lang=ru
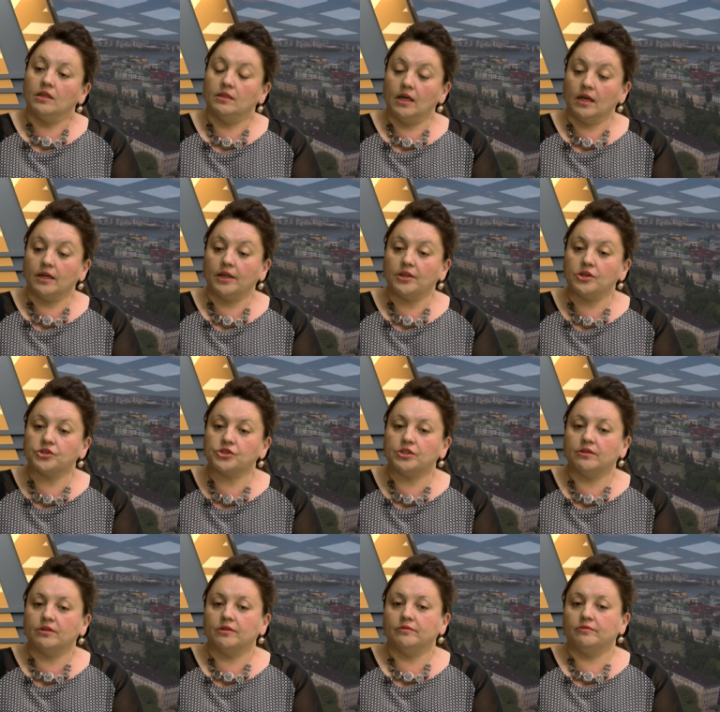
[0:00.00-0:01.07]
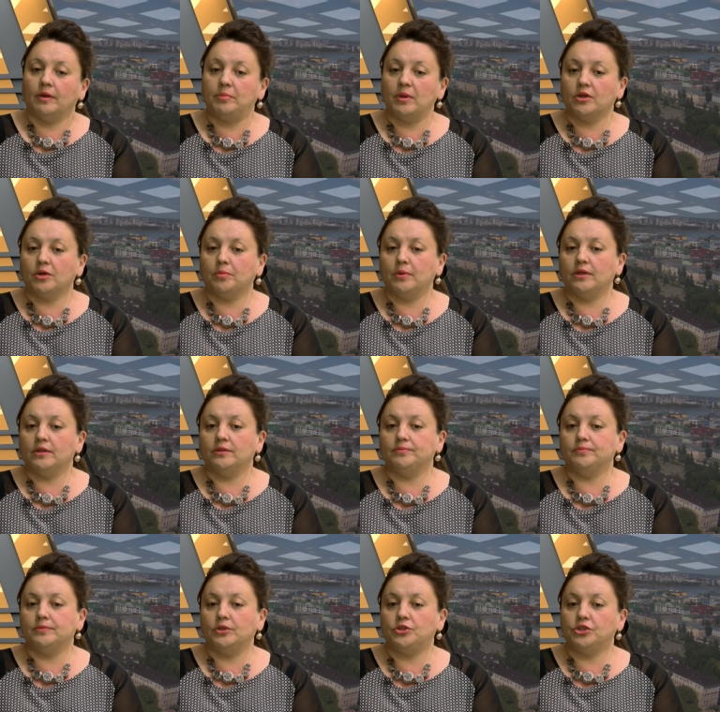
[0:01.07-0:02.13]
Да, конечно. Во-первых, мы
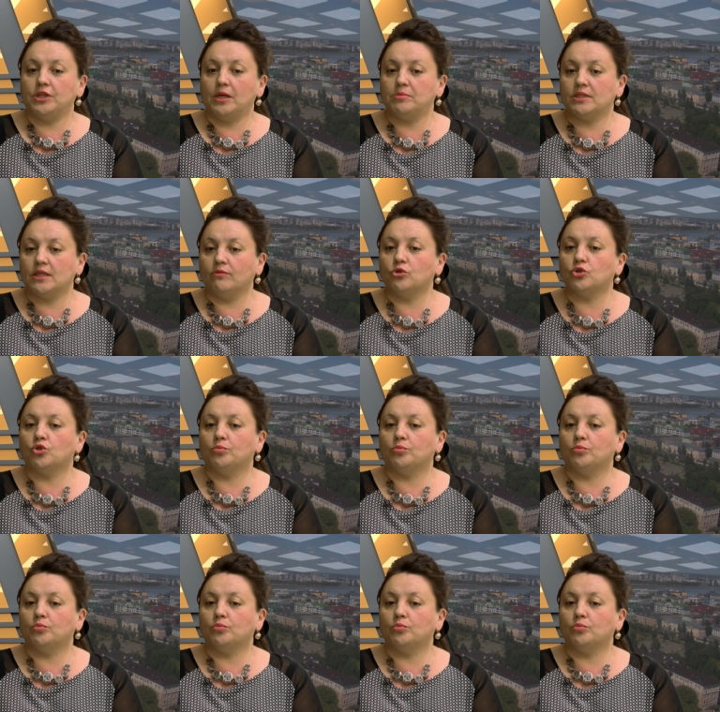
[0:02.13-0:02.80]
начинаем с того,